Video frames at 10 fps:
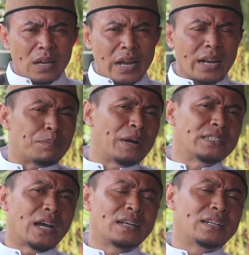Karena
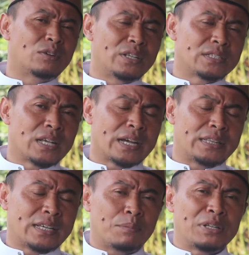kebanyakan di Indonesia
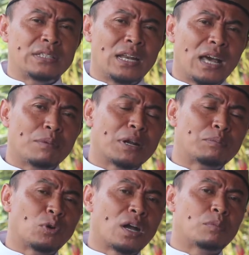ketika menjelang
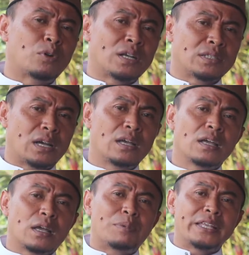berbuka puasa,
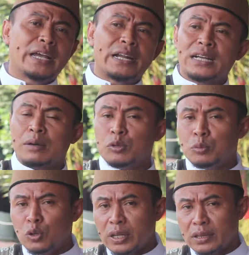kebanyakan
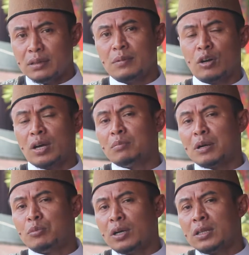ngabuburit melakukan
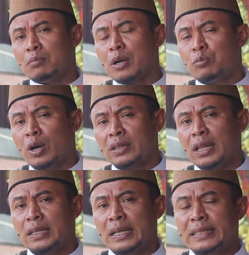
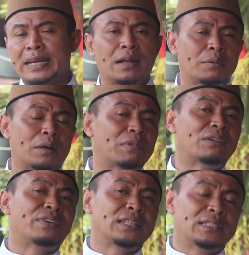perbuatan-perbuatan yang tidak ada
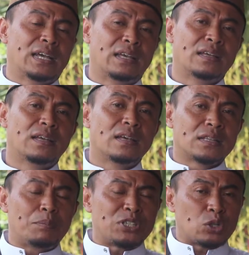manfaatnya.
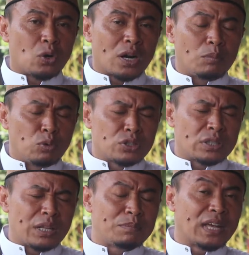Tapi seorang
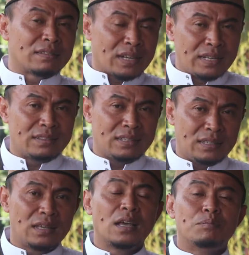muslim yang
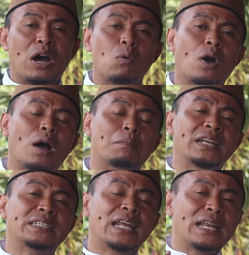teliti bahwa
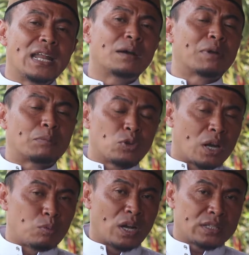menjelang
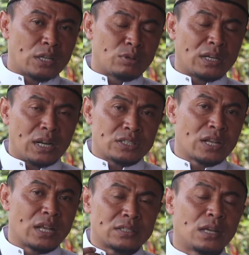berbuka puasa itu adalah
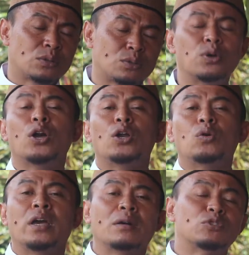salah satu
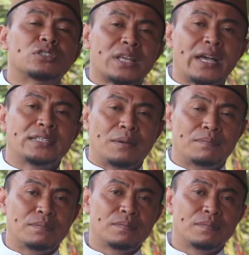doa yang mustajab.